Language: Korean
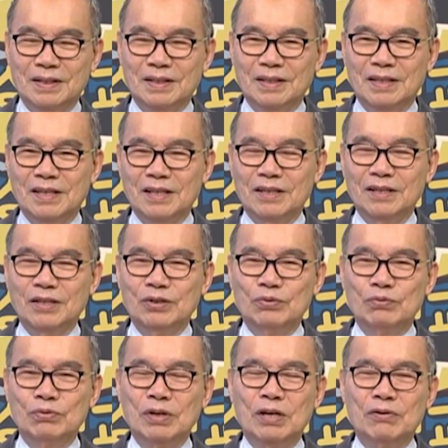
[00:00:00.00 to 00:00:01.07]
근데 이게
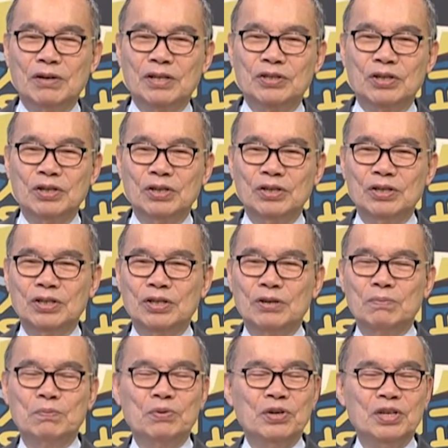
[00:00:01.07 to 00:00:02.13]
누가 와서 이걸
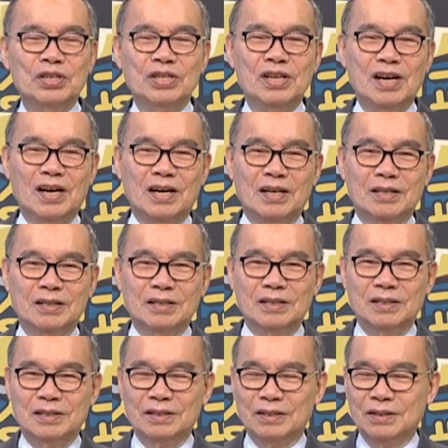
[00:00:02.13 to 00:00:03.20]
선포했냐?
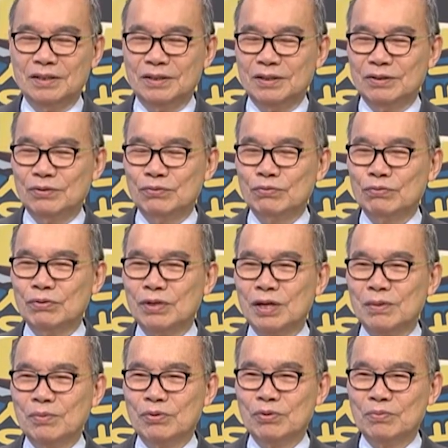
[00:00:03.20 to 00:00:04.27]

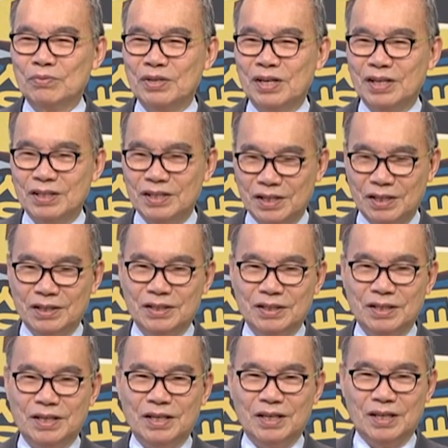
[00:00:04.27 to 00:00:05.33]
누가복음 4장
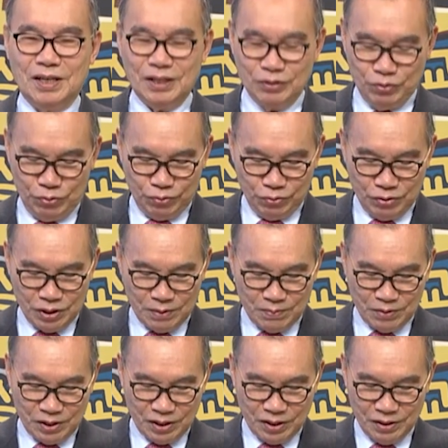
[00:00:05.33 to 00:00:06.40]
아주
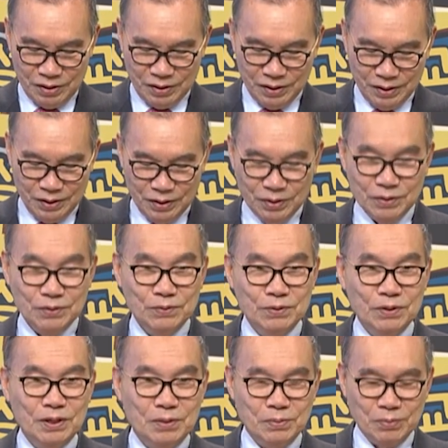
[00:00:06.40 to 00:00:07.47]
중요합니다.
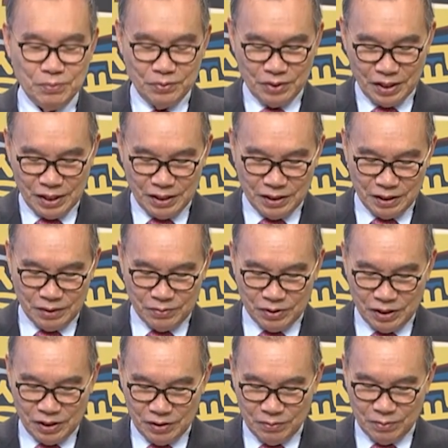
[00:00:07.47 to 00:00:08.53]
누가복음 4장 한번
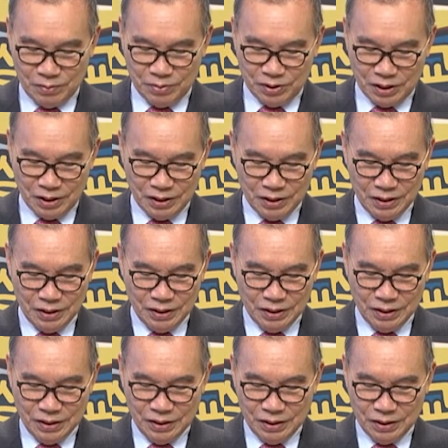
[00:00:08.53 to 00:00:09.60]
찾아봅시다.
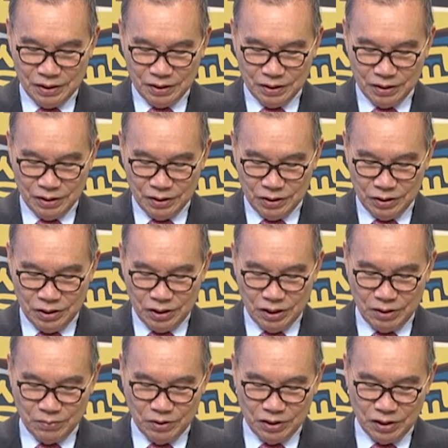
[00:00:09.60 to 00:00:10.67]
천천히
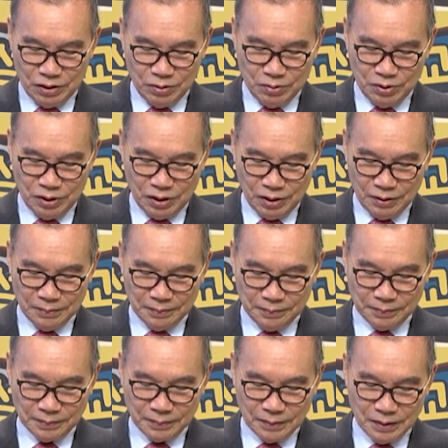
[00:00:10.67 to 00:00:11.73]
한번 찾읍시다.
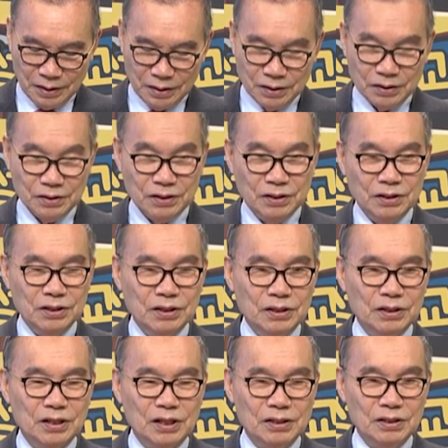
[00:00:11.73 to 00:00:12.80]

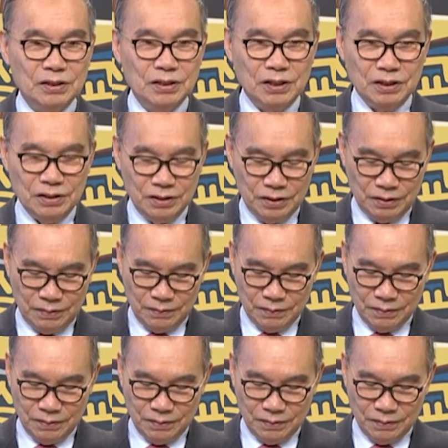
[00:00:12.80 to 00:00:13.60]
성경 찾을 때는